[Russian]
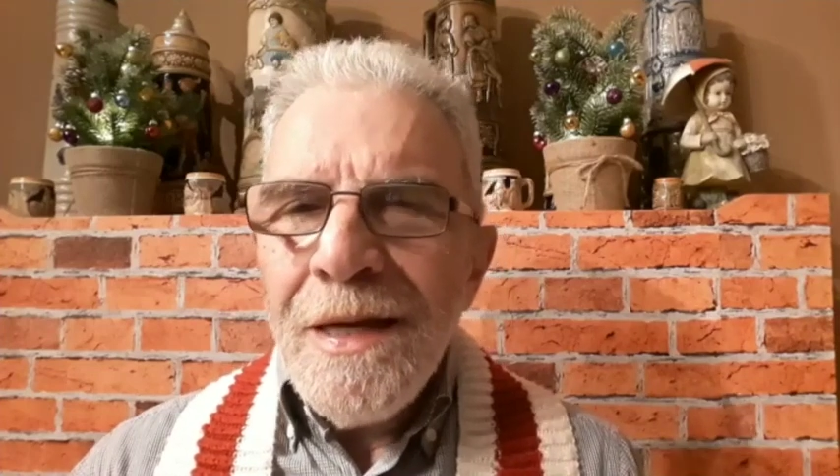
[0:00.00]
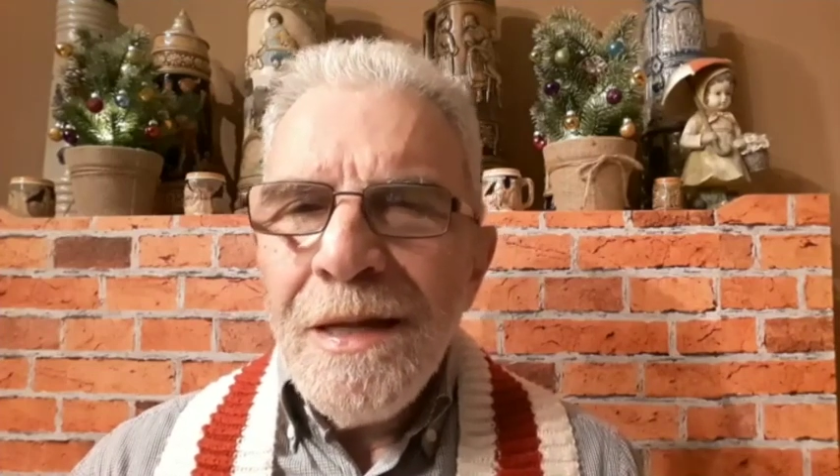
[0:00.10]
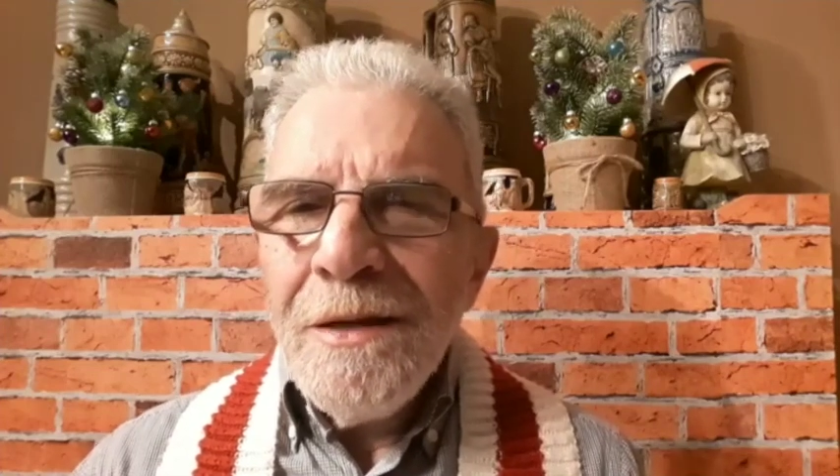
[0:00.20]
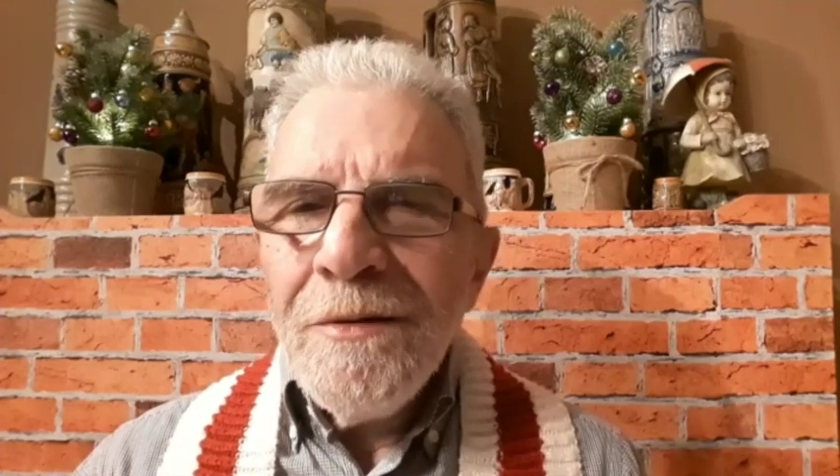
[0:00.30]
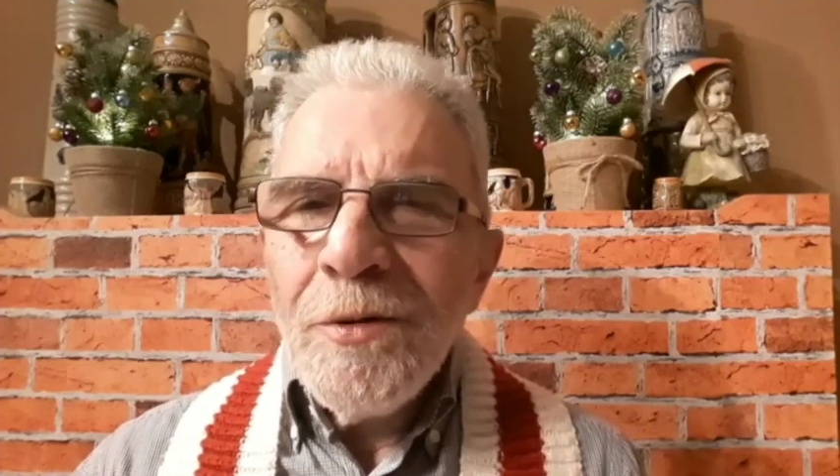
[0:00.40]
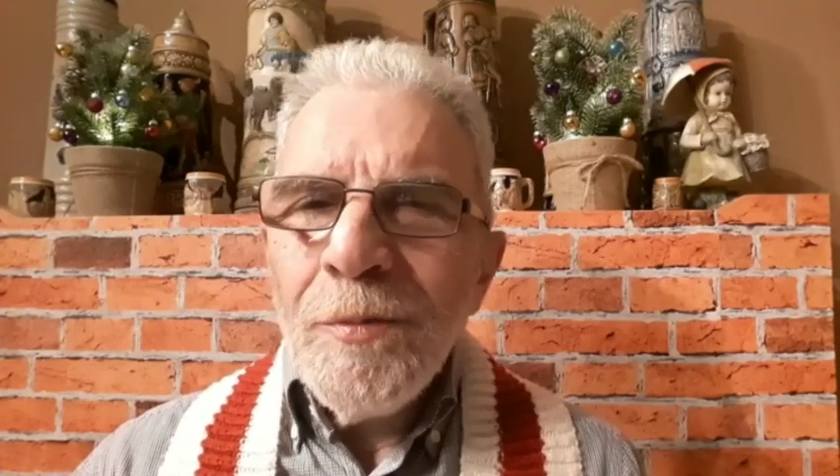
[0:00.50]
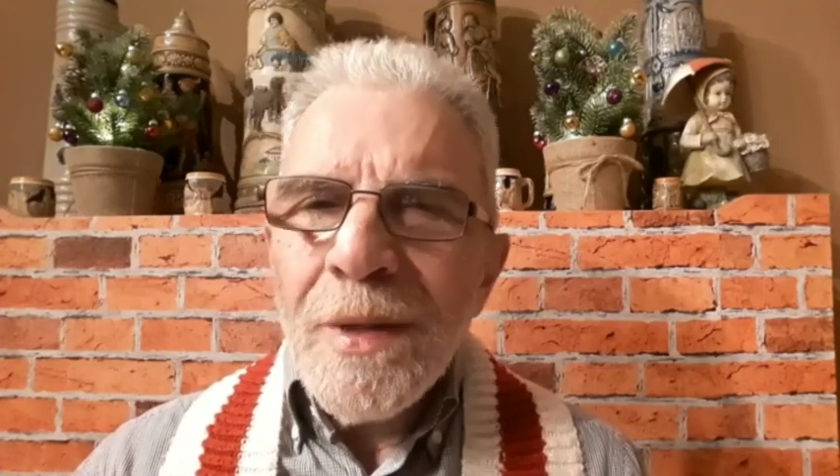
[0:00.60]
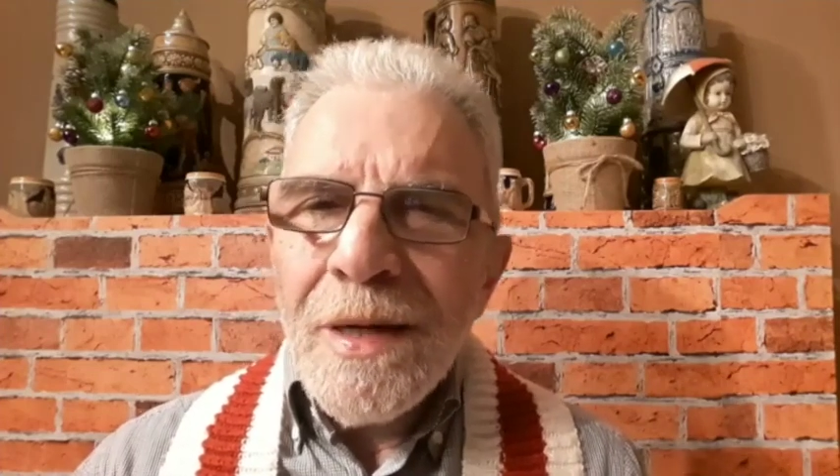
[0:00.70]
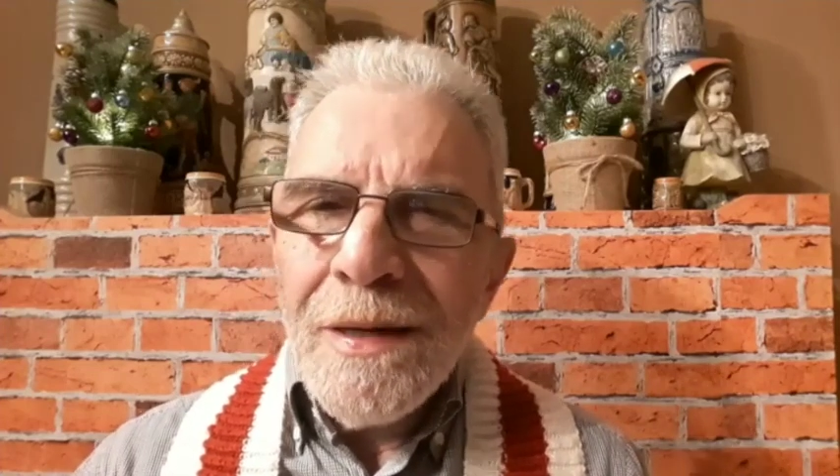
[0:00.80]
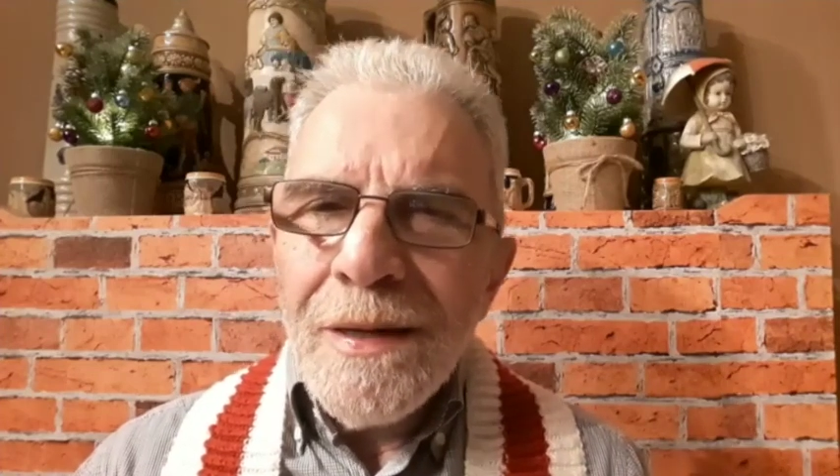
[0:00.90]
я не говорю
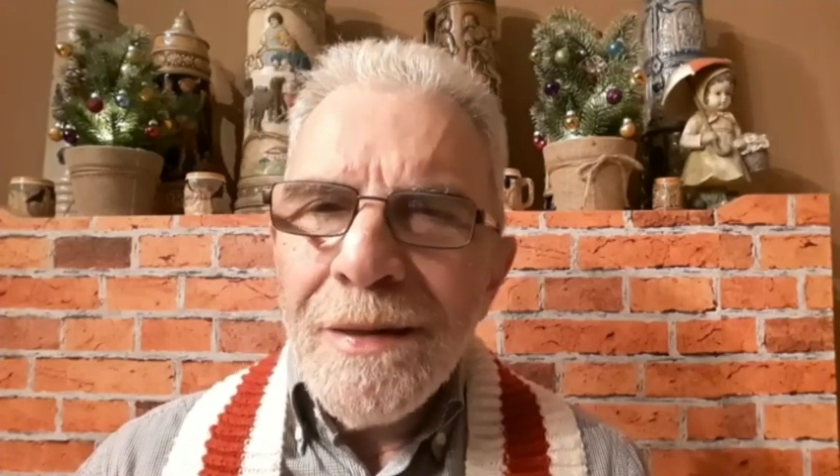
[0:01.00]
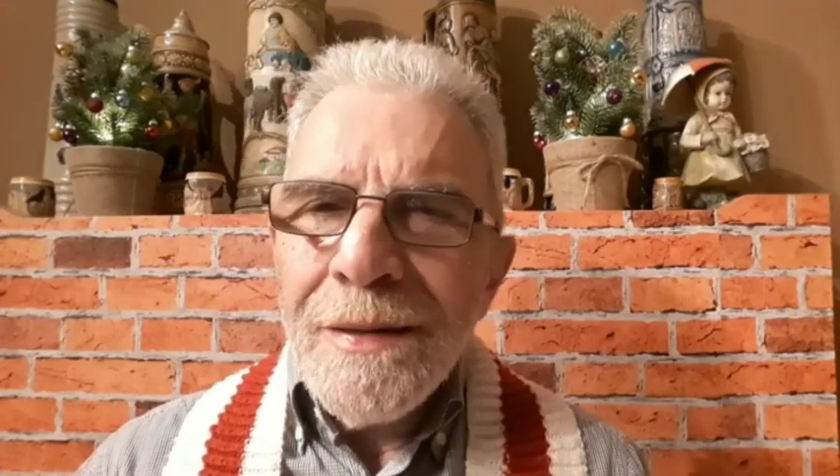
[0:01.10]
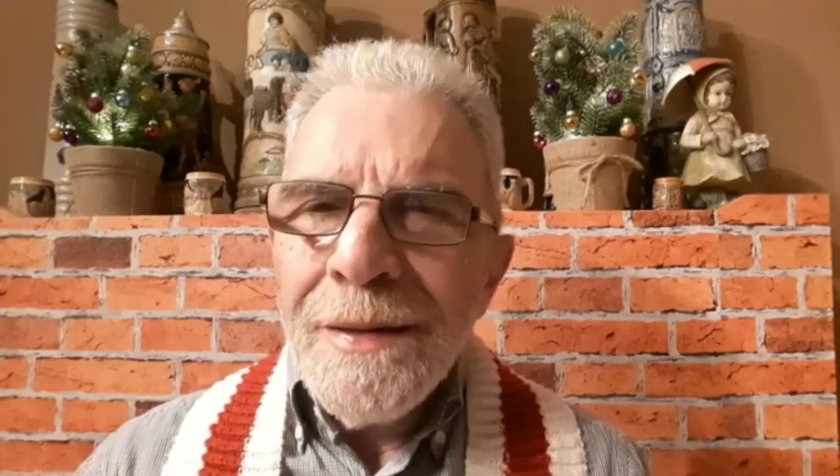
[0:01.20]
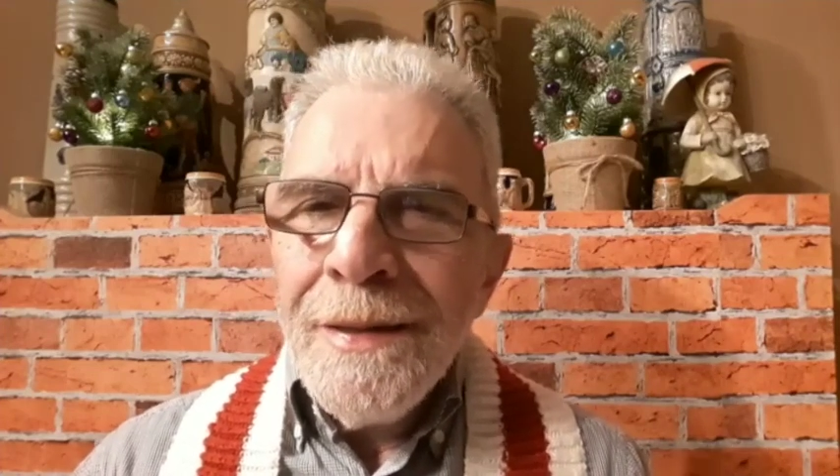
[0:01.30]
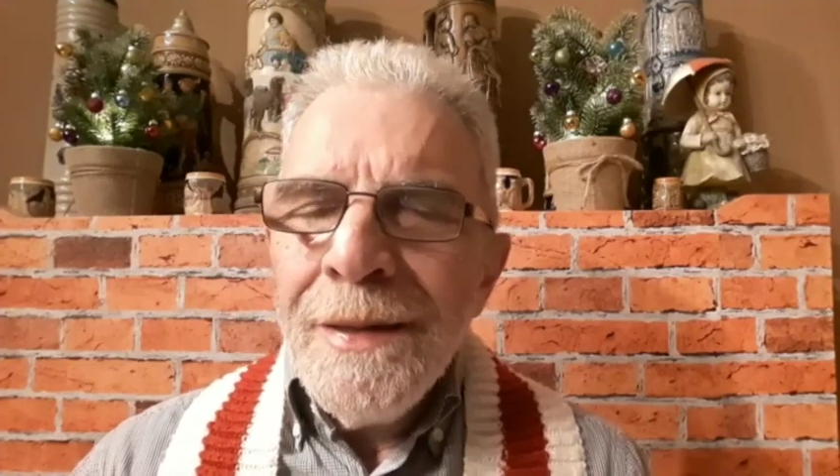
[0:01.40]
про